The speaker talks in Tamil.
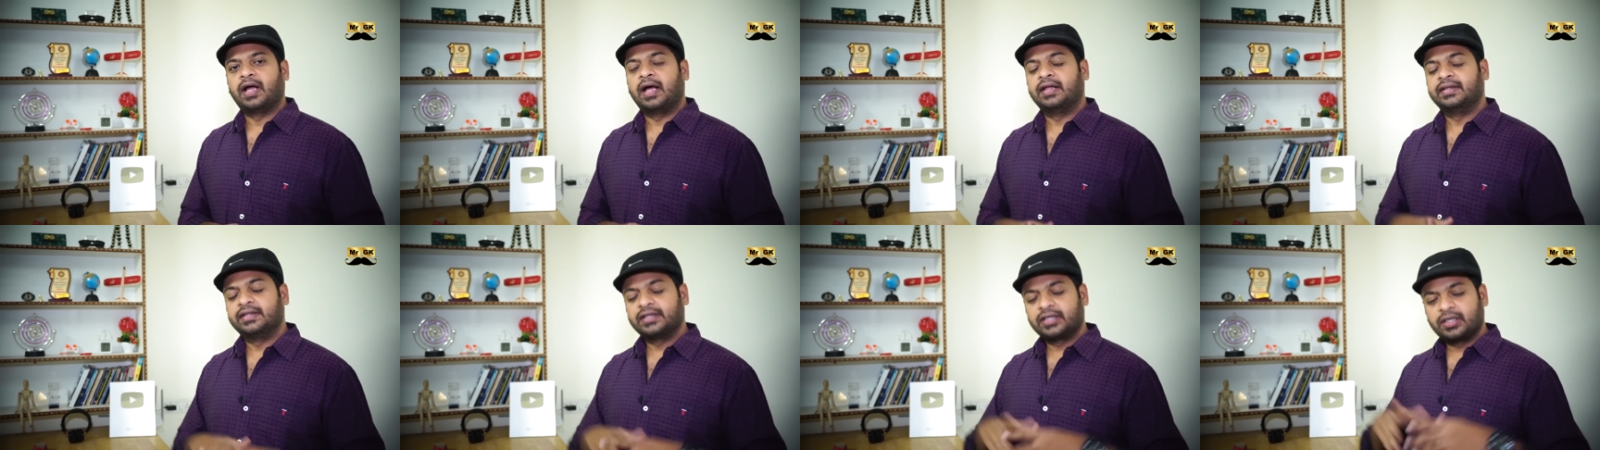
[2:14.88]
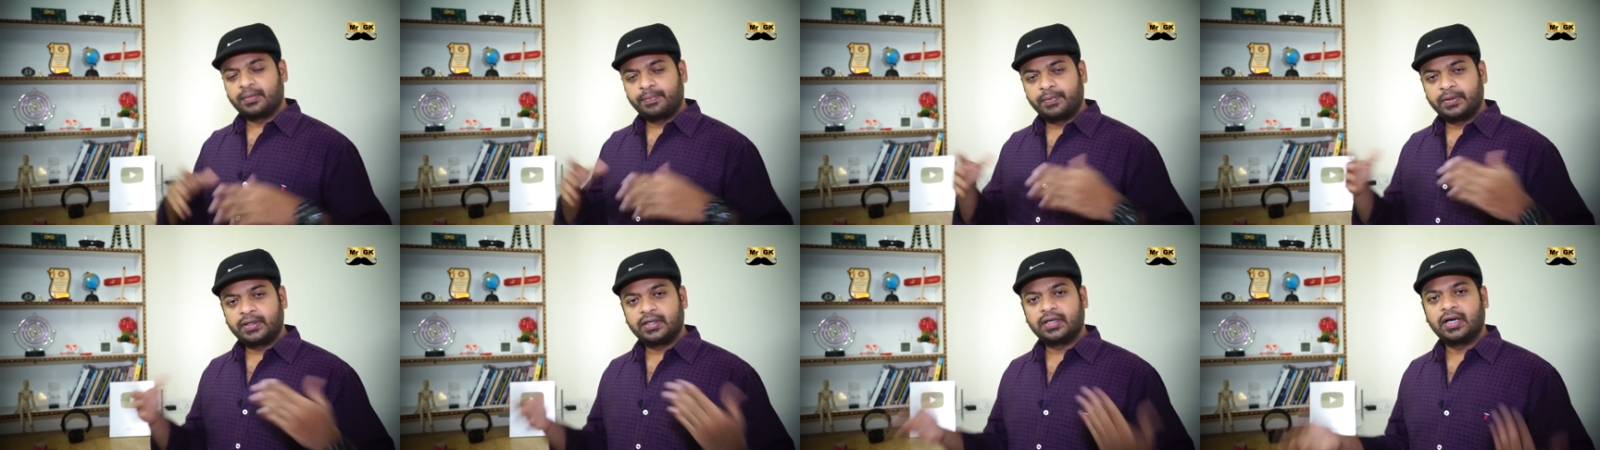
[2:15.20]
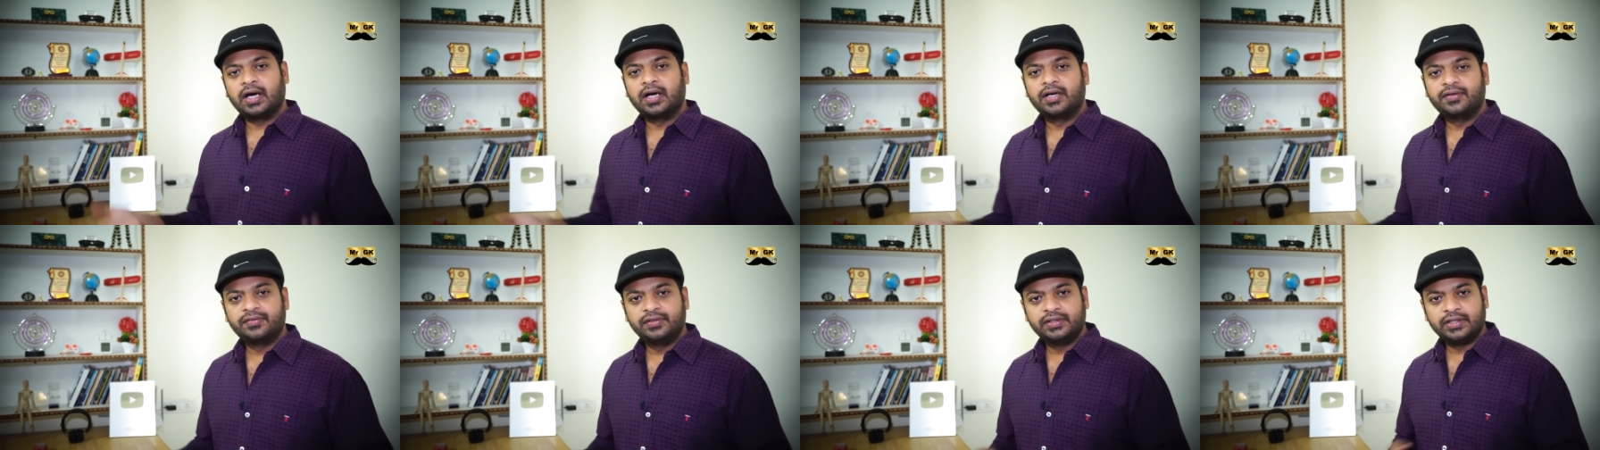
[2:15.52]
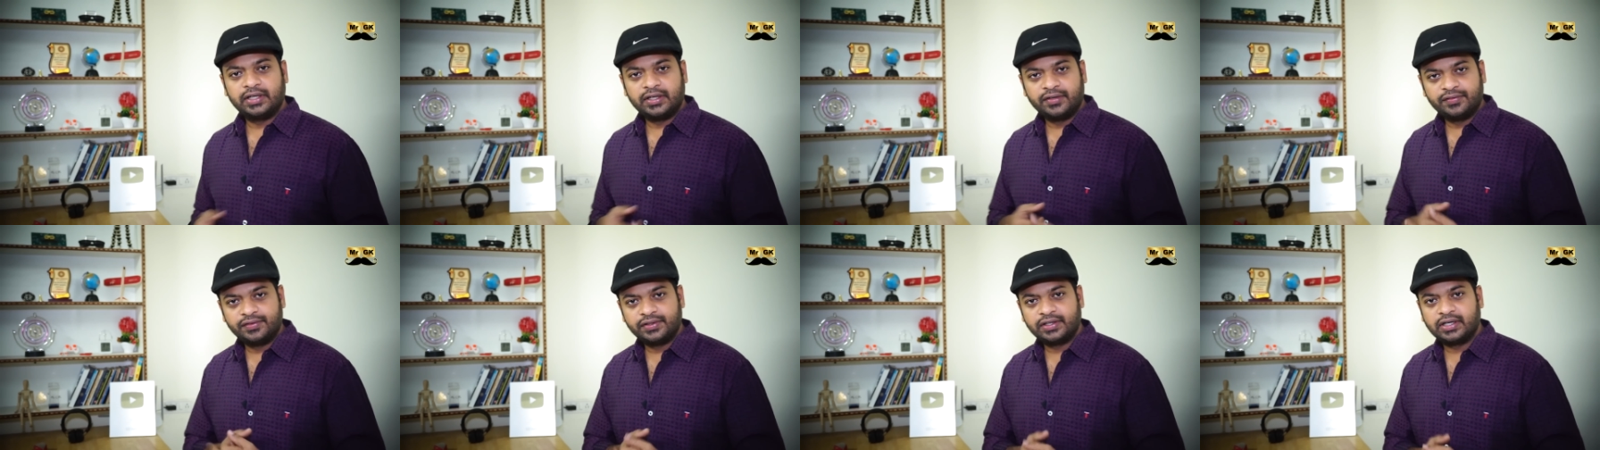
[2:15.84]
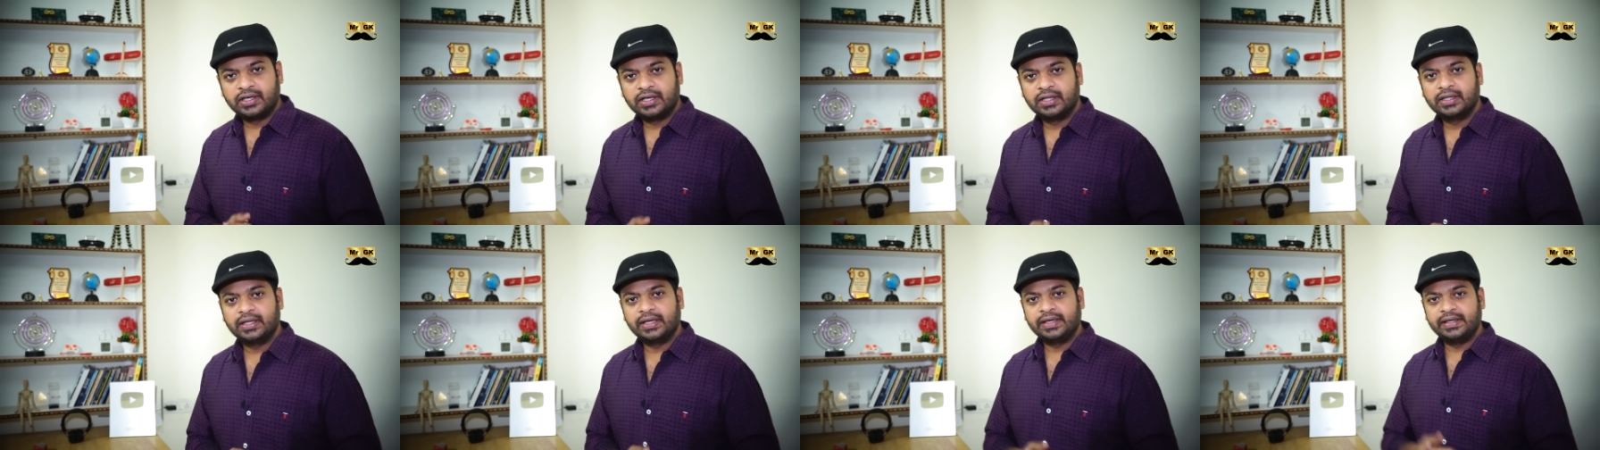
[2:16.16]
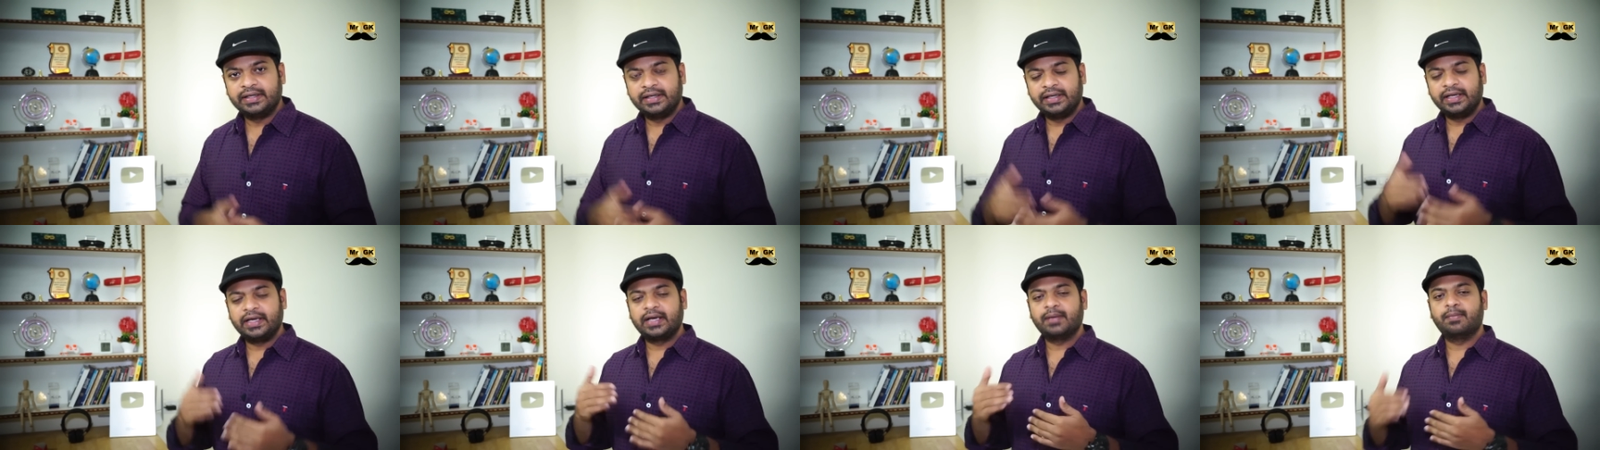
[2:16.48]
அதற்கு பிறகு அறுபது எழுபதுகளில் தான்
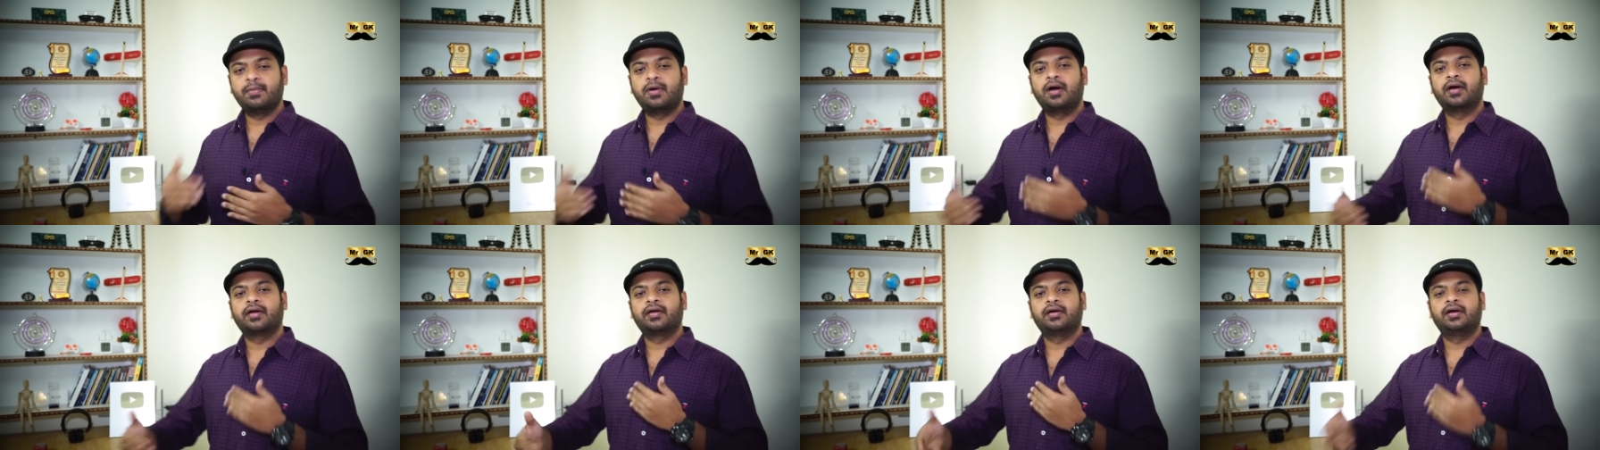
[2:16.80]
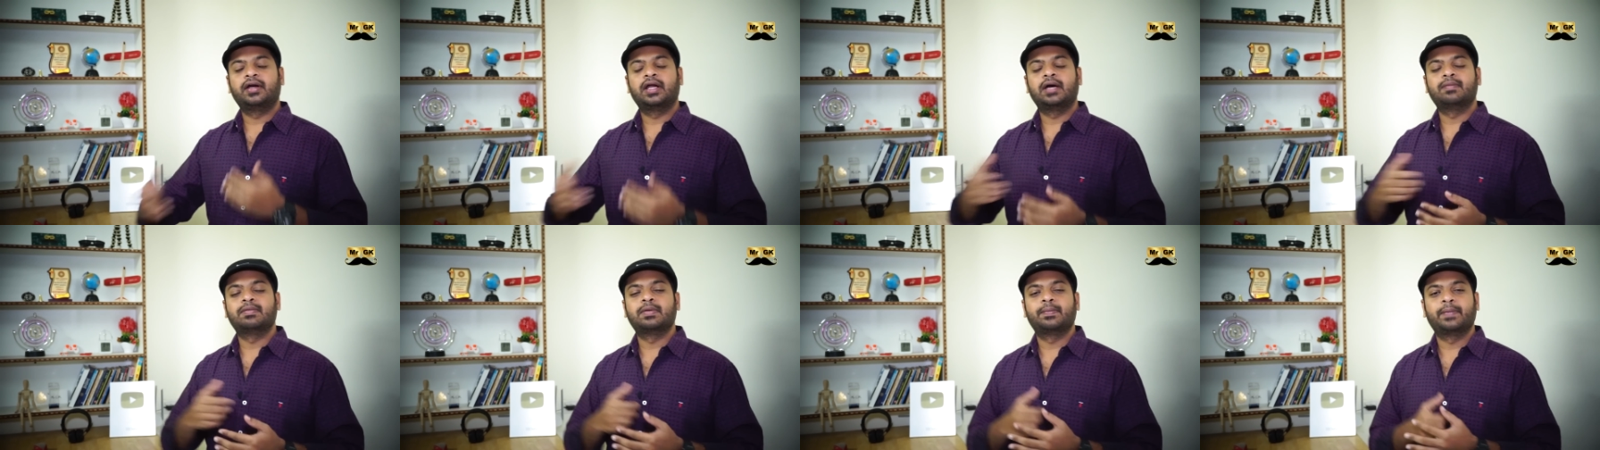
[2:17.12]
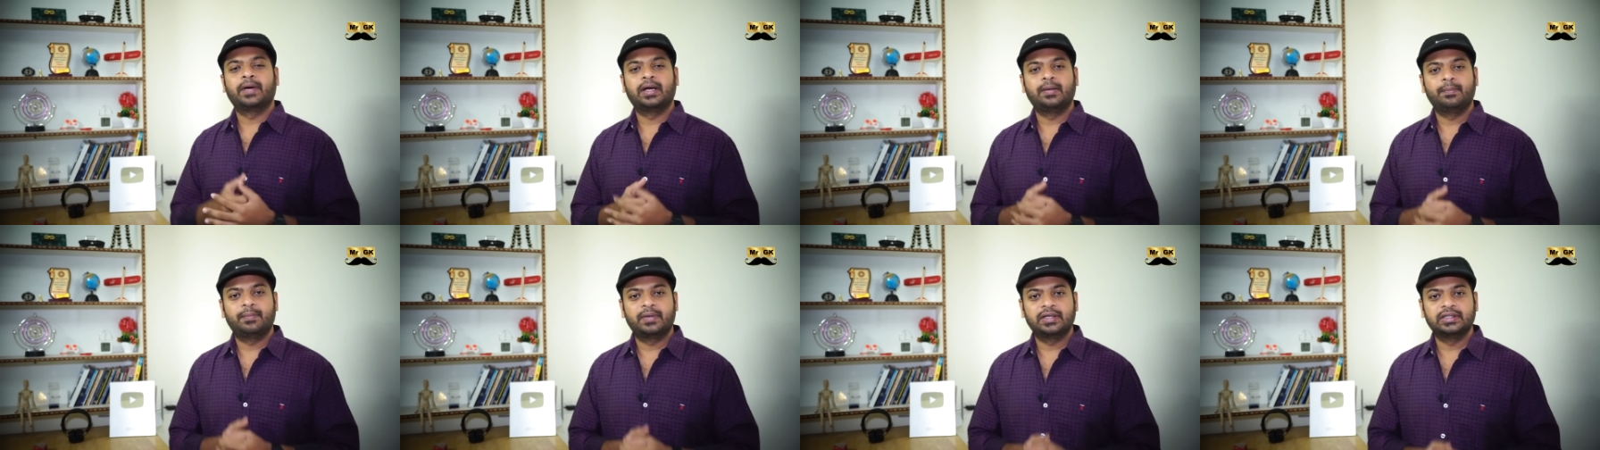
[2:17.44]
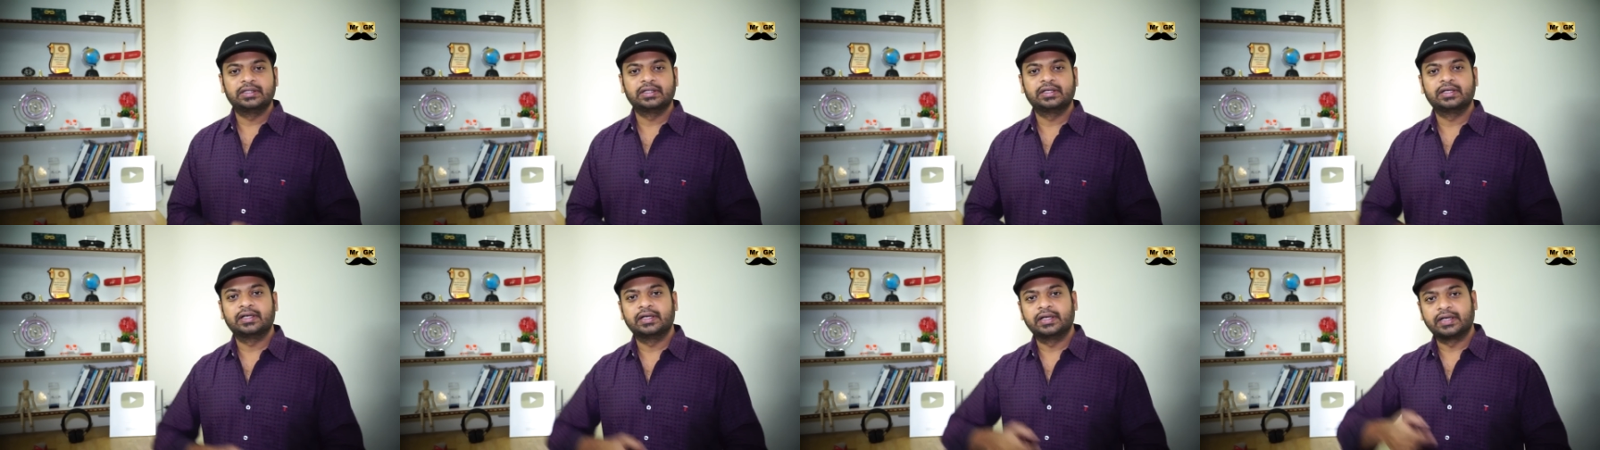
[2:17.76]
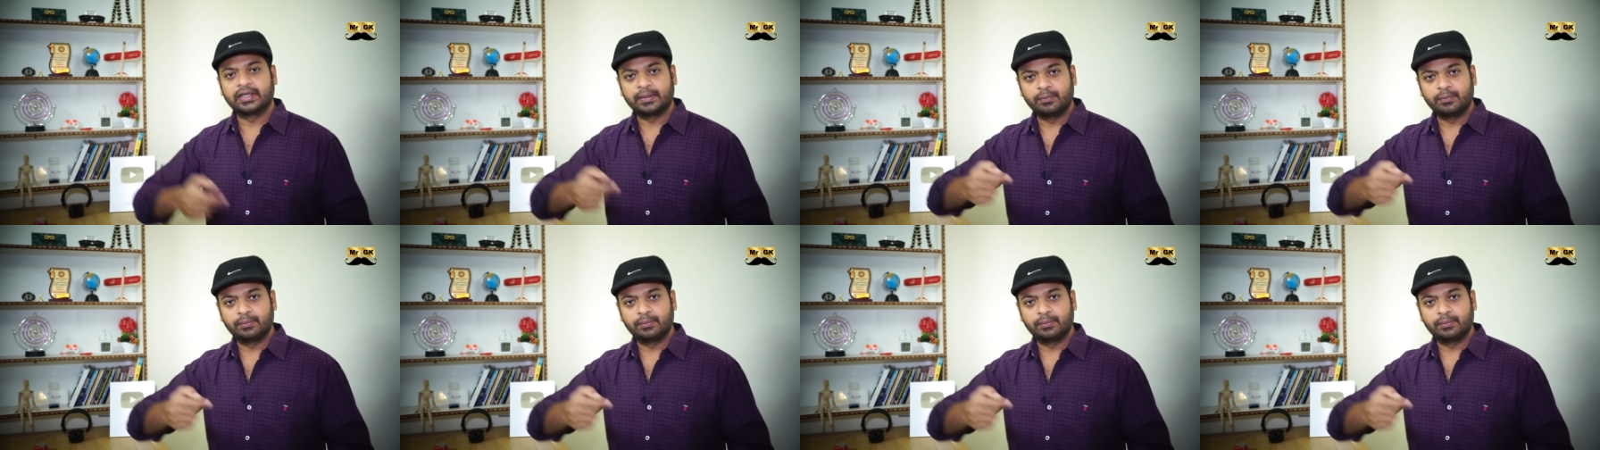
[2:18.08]
இன்றைக்கி மாடர்னாக நாம் பயன்படுத்துகிற